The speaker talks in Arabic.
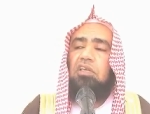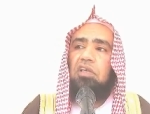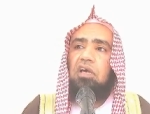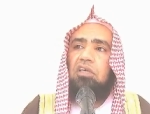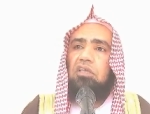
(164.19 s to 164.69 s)

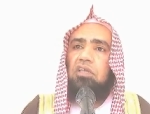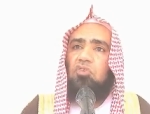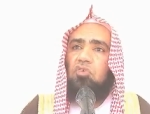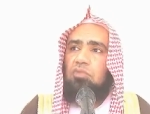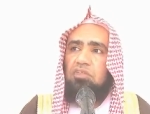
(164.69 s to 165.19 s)
إلا
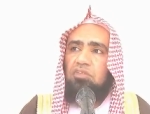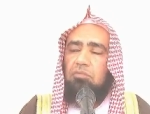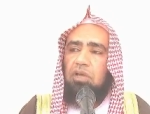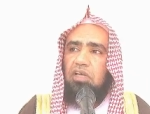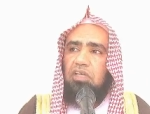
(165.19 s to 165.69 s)
إليه ثم
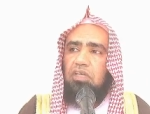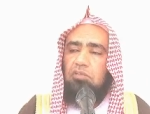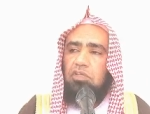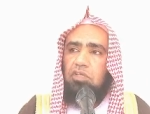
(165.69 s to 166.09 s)
تاب عليهم